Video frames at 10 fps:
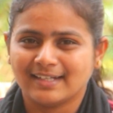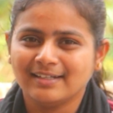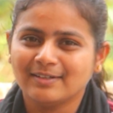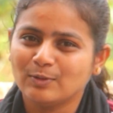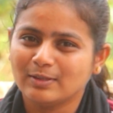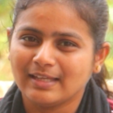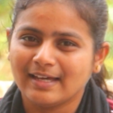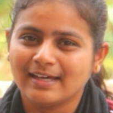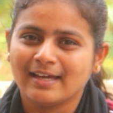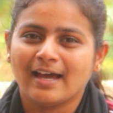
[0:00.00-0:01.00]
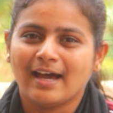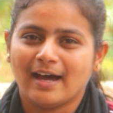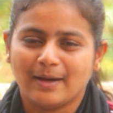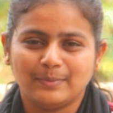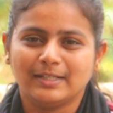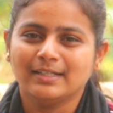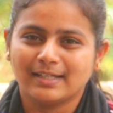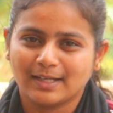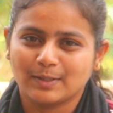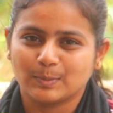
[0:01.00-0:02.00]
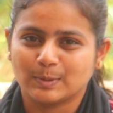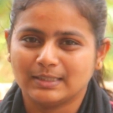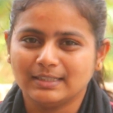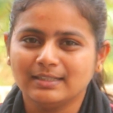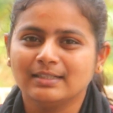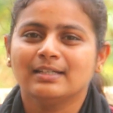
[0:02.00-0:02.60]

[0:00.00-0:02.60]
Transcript: என்ன கொடுத்தேன் அப்படின்னு கேட்கும்போது